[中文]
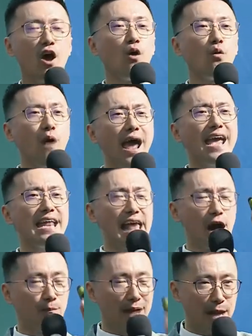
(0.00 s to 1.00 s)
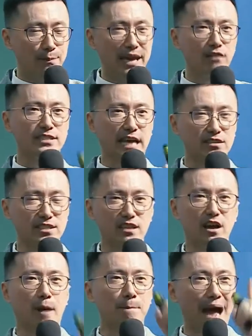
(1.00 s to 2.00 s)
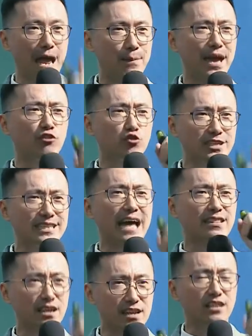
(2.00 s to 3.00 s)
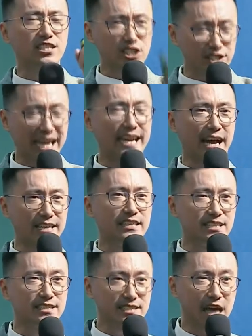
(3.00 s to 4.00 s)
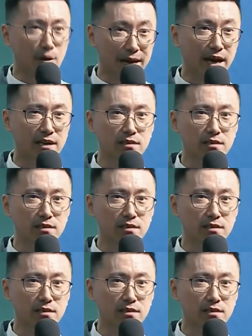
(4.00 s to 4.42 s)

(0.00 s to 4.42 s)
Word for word: 为了买票，讲真哦，买票最大的乐趣在哪里？你知道吗？